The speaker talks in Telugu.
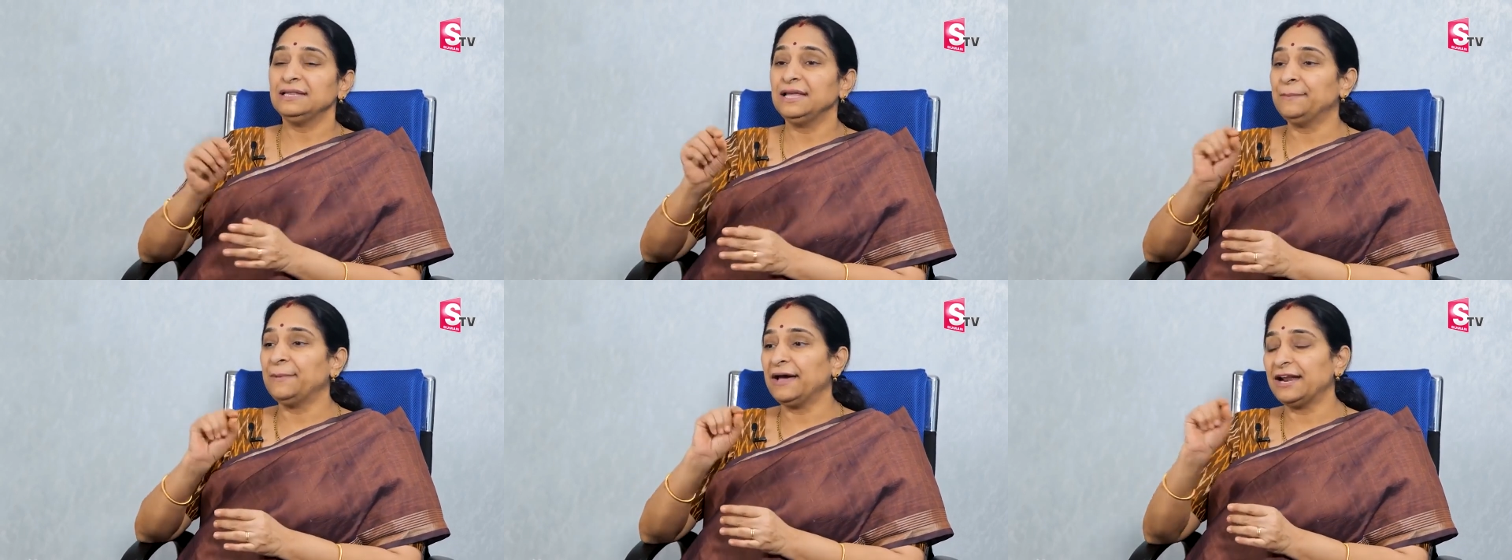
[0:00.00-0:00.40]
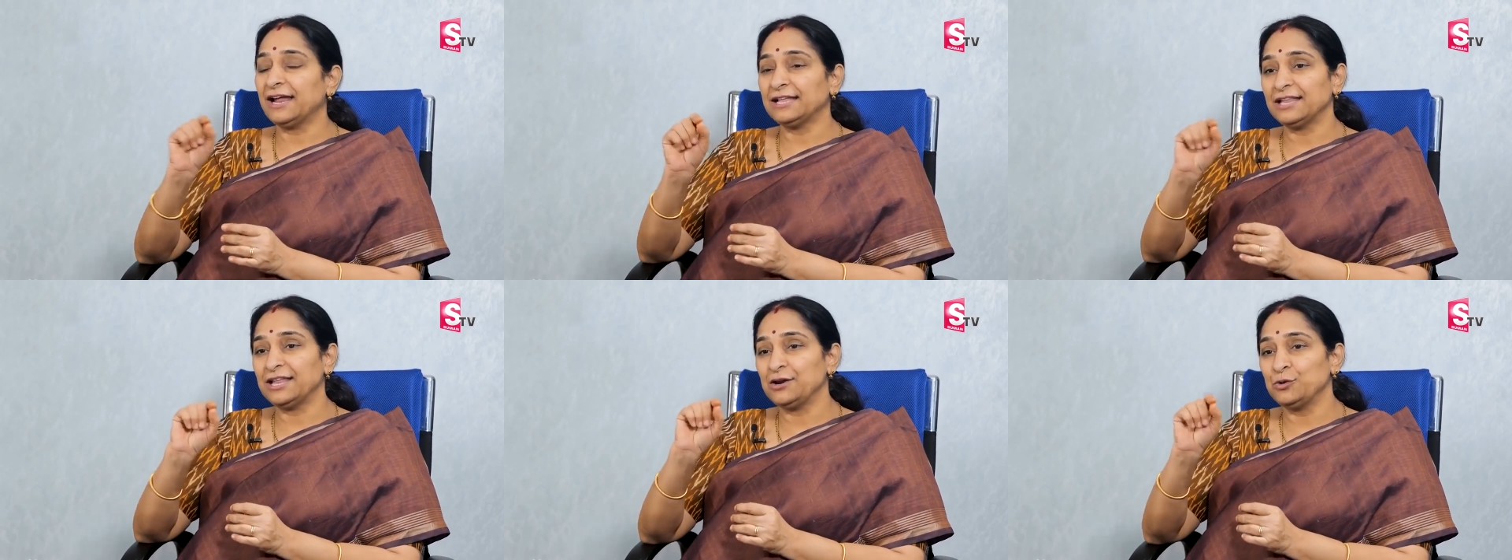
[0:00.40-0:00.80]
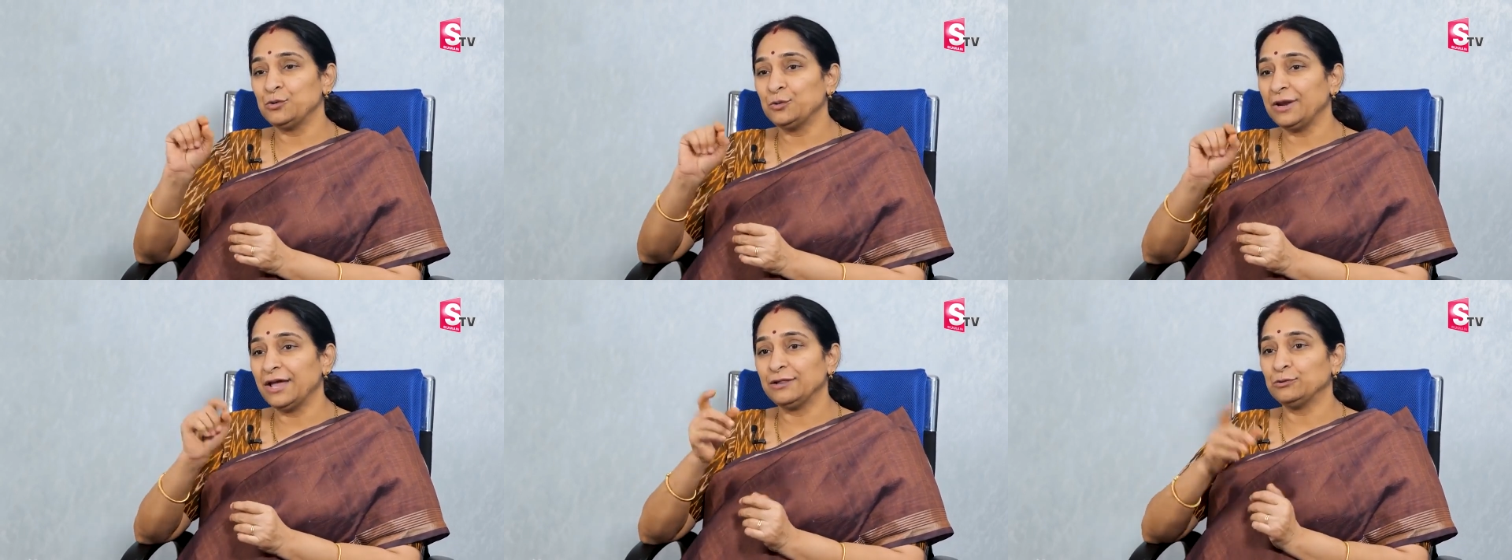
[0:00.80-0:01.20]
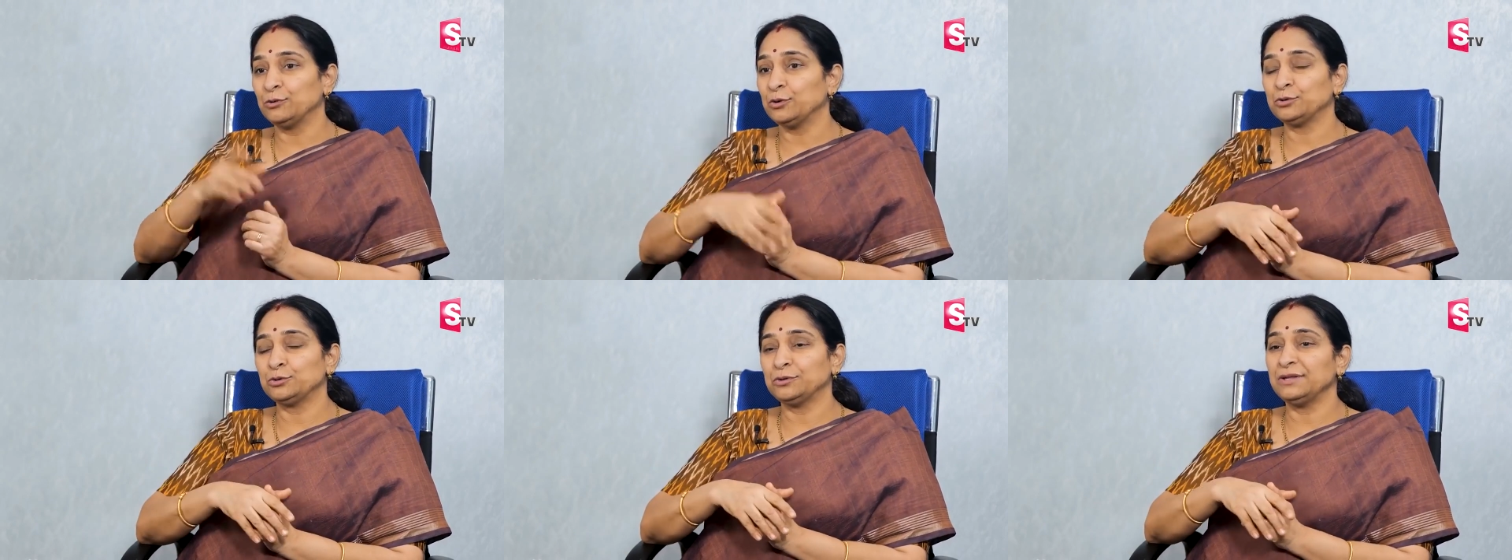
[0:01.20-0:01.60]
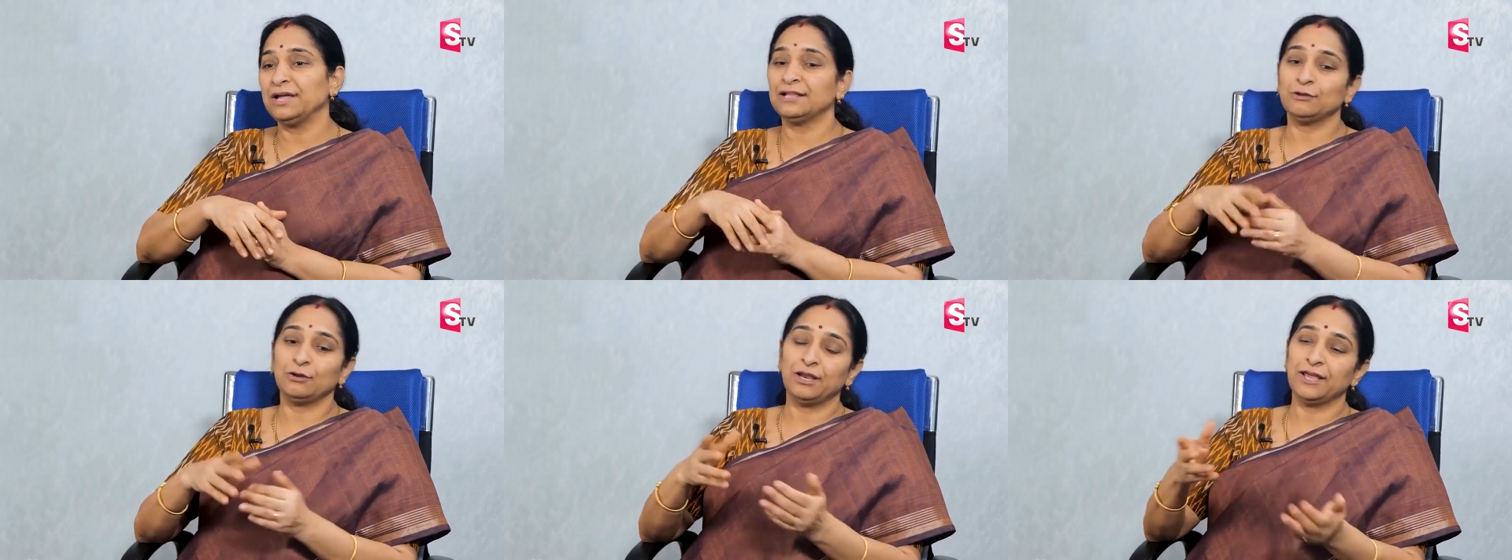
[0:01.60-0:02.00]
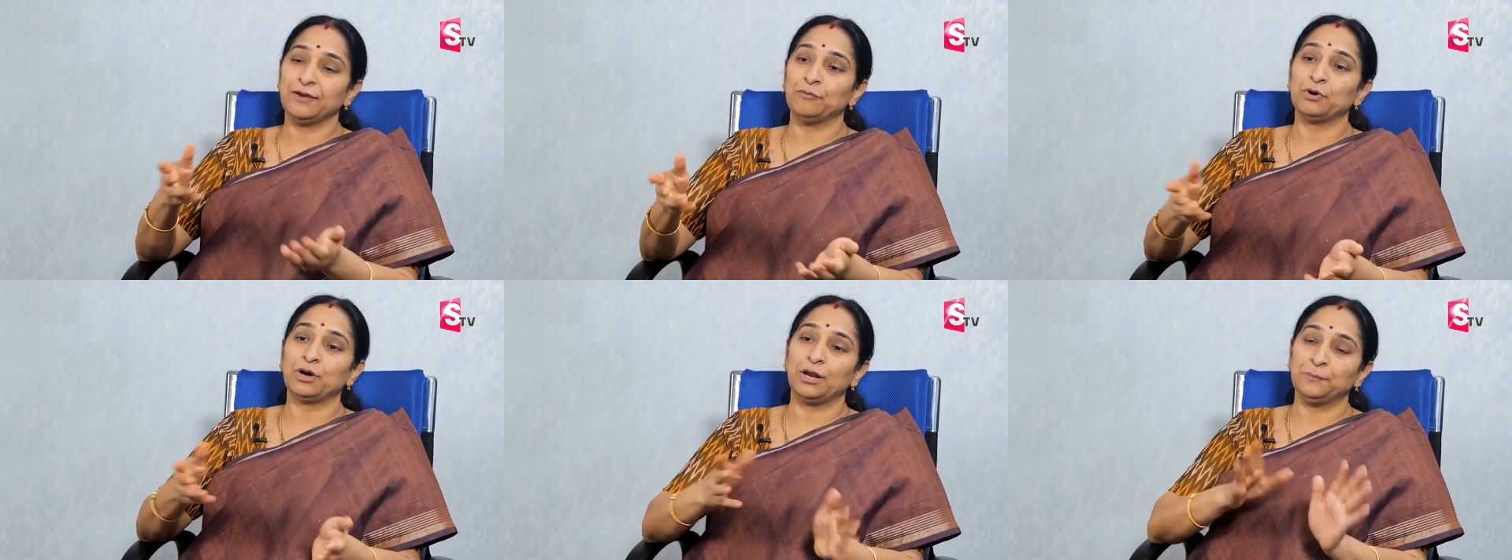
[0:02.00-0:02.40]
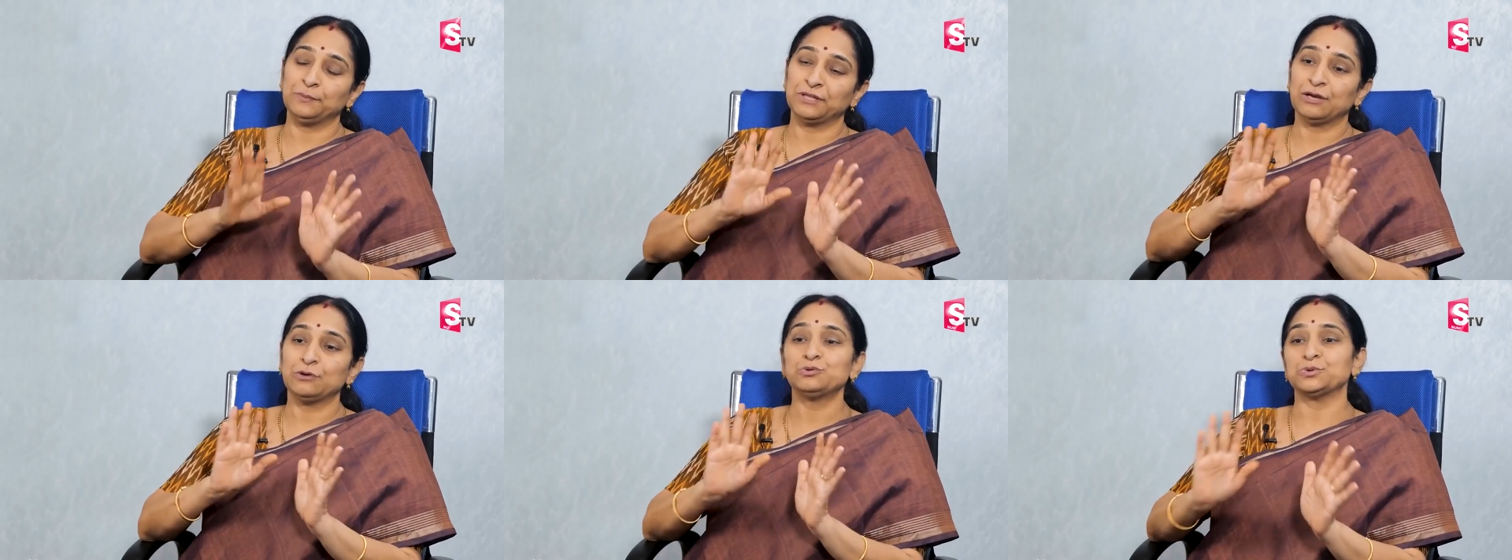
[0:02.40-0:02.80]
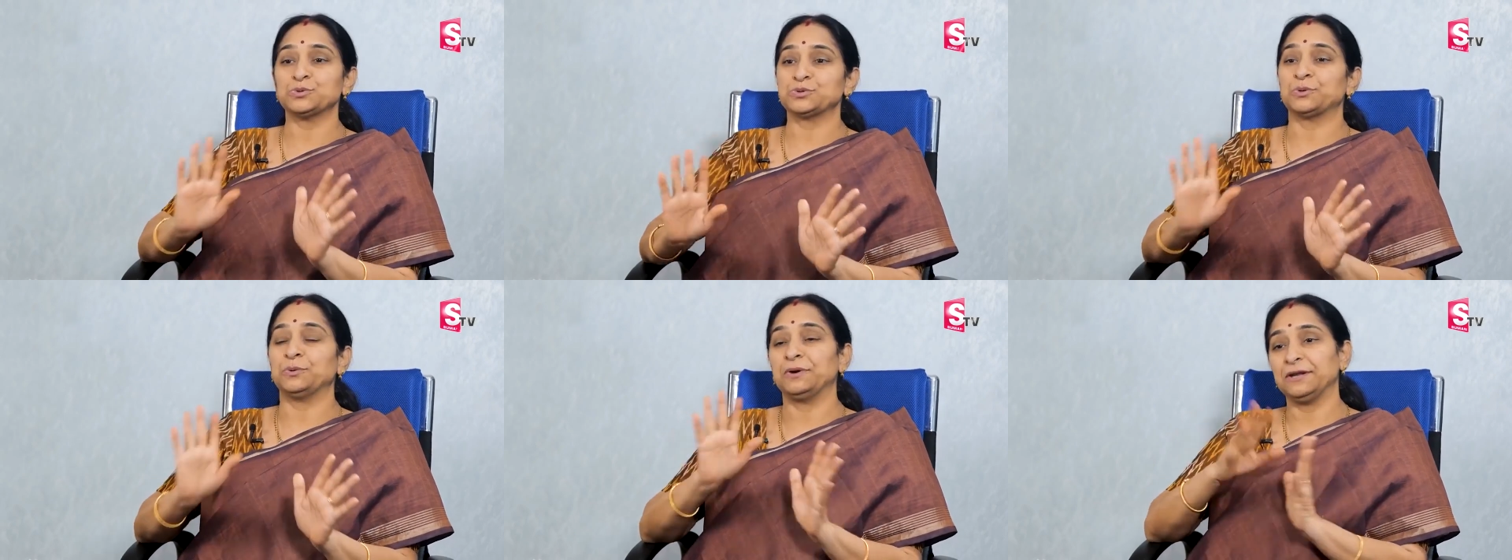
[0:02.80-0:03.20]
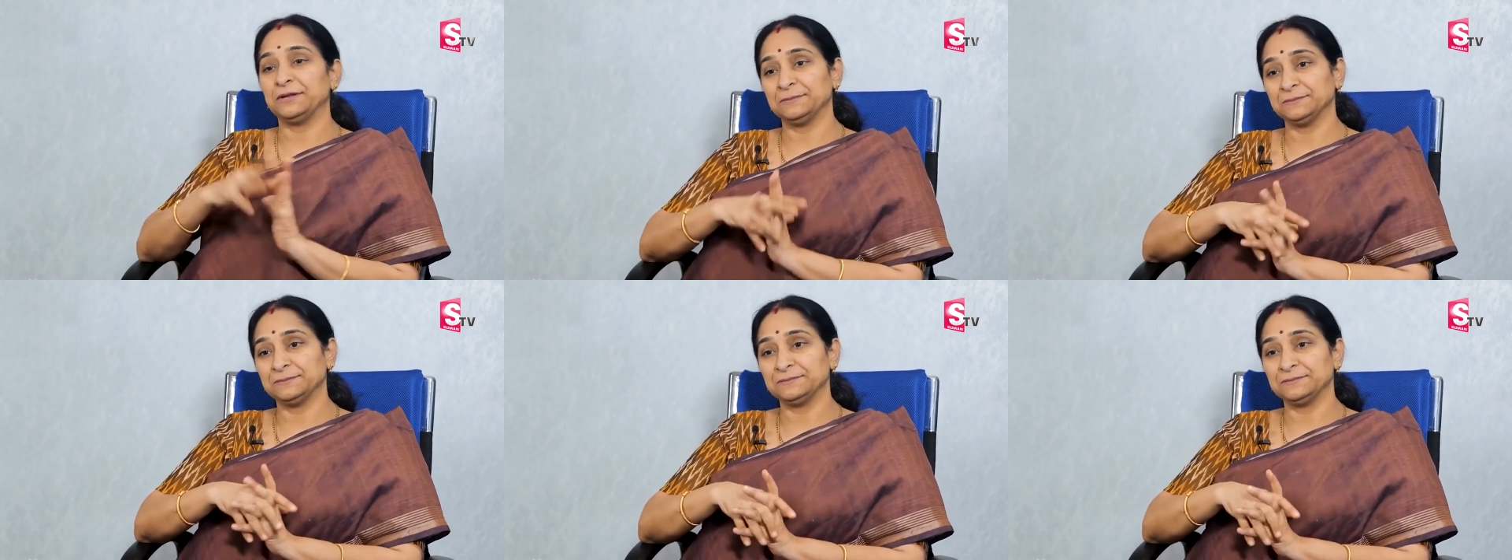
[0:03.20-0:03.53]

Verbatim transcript: దీపారాధన నూనె అని దొరుకుతుంది అందులో ఏవో కలుపుతారో చూసుకోండి